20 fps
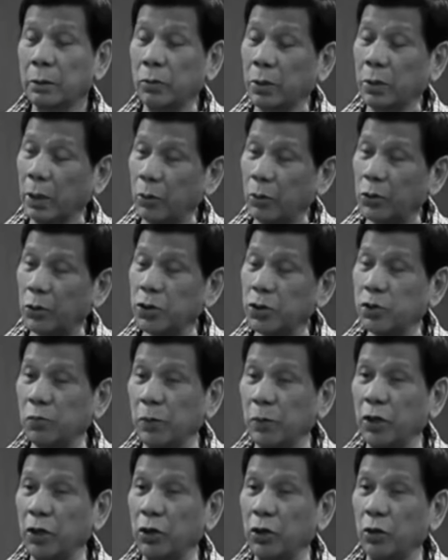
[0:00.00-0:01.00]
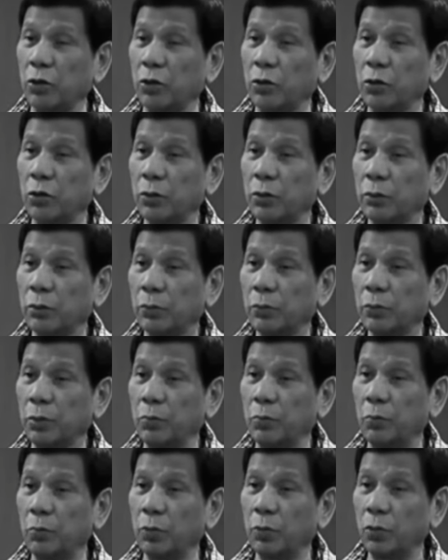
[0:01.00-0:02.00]
But when I was mayor,
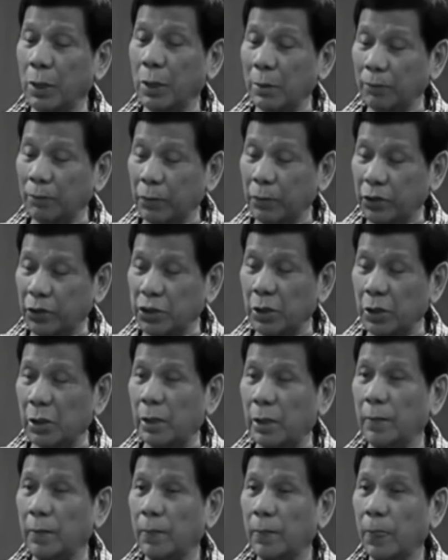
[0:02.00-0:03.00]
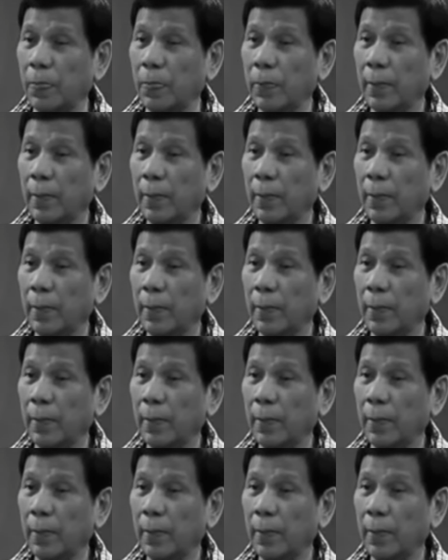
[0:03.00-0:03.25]
lumapit sila